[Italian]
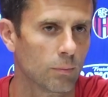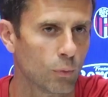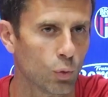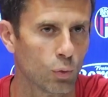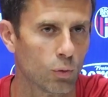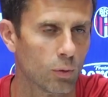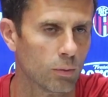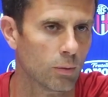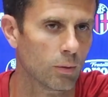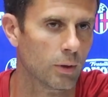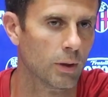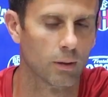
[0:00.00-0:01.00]
tutto.
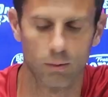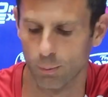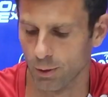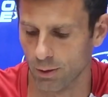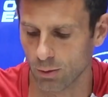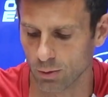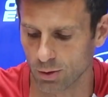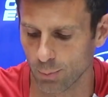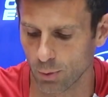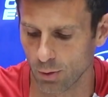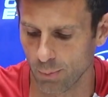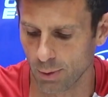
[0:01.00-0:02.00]
Eh, come dico
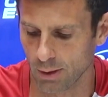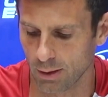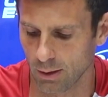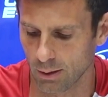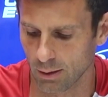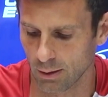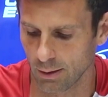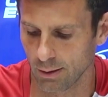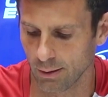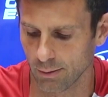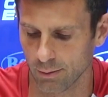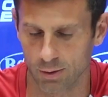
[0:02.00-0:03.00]
sempre, ogni partita
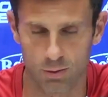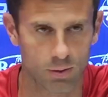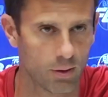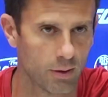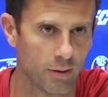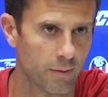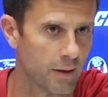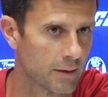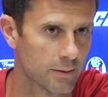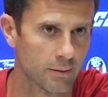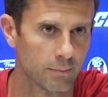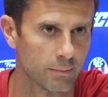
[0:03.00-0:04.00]
è una storia
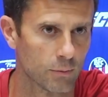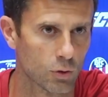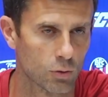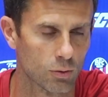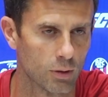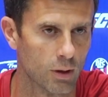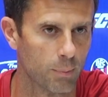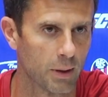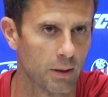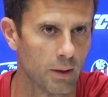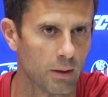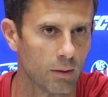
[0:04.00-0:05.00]
diversa. Ci sono delle
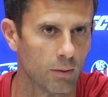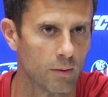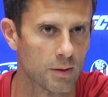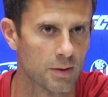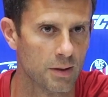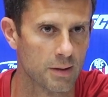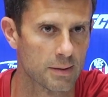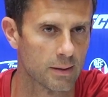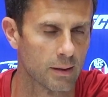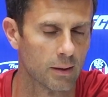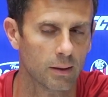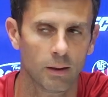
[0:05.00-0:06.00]
partite dove si
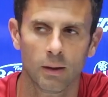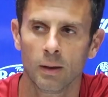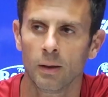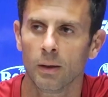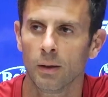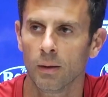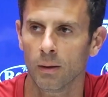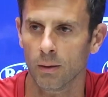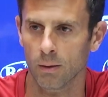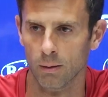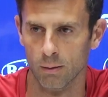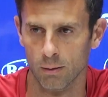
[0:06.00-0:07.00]
inizia
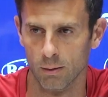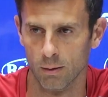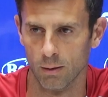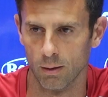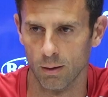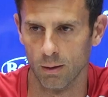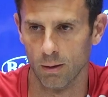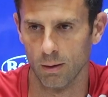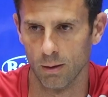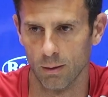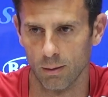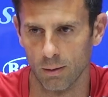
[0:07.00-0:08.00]

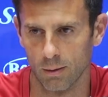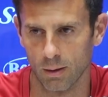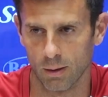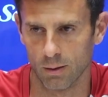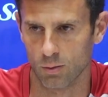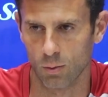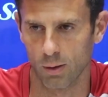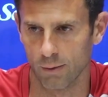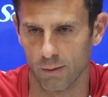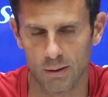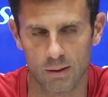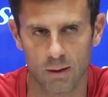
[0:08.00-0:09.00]
eh, la squadra
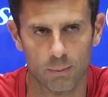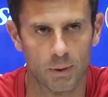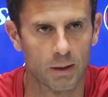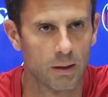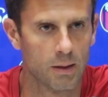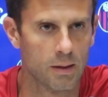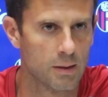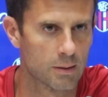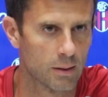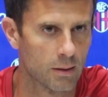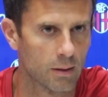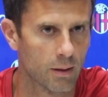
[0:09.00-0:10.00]
avversaria, magari
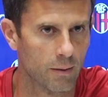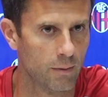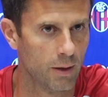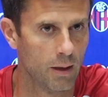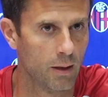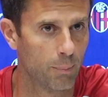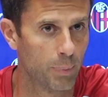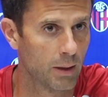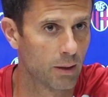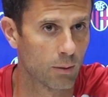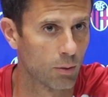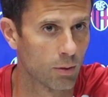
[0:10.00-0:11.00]
inizia che viene
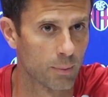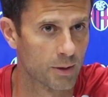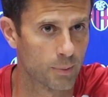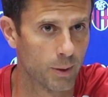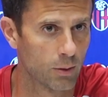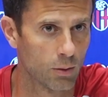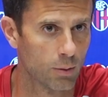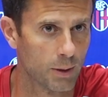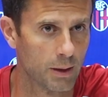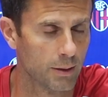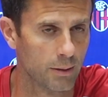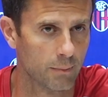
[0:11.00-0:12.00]
aperta, è quello che mi aspetto
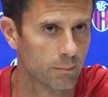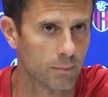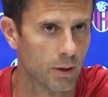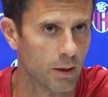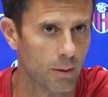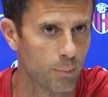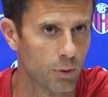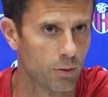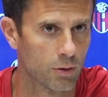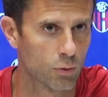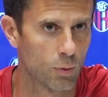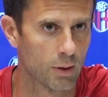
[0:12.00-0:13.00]
domani. E l'Empoli è
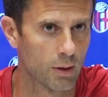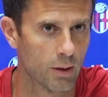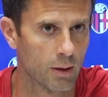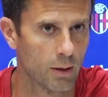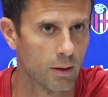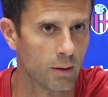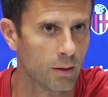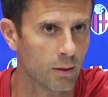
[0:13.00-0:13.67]
una squadra che